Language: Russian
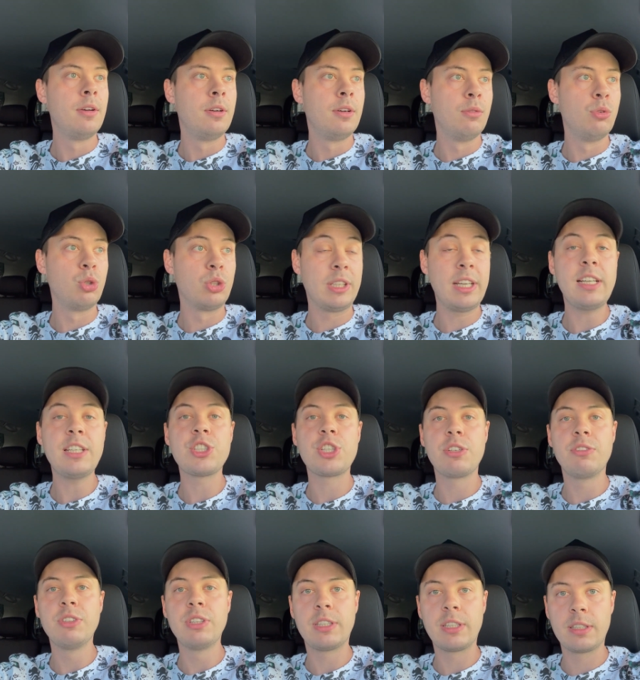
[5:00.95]
Вот, так же и
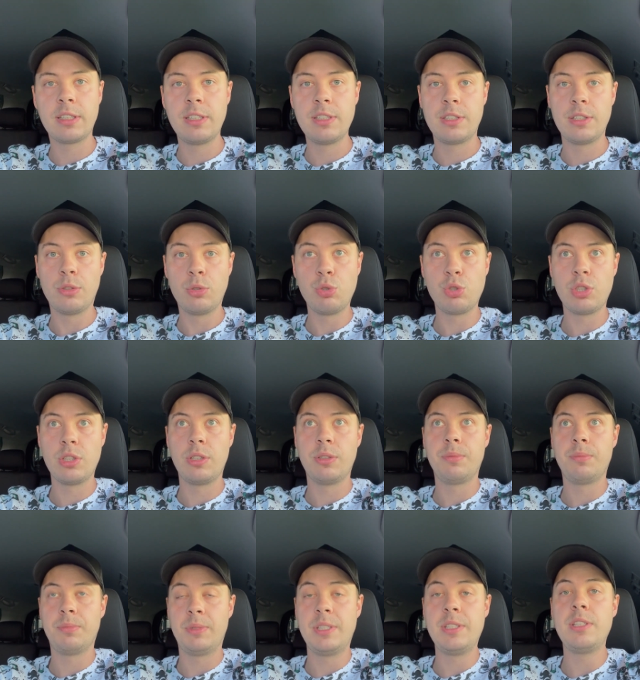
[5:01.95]
в интернете нужно
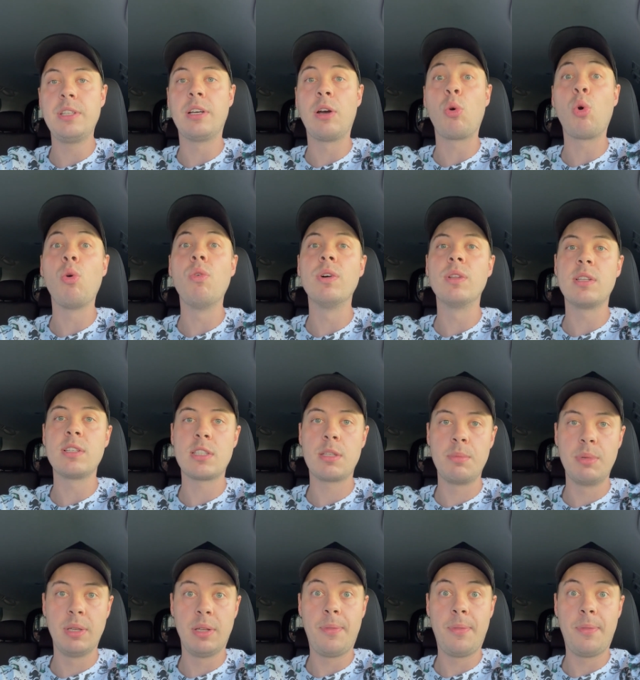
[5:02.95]
найти какого-то себе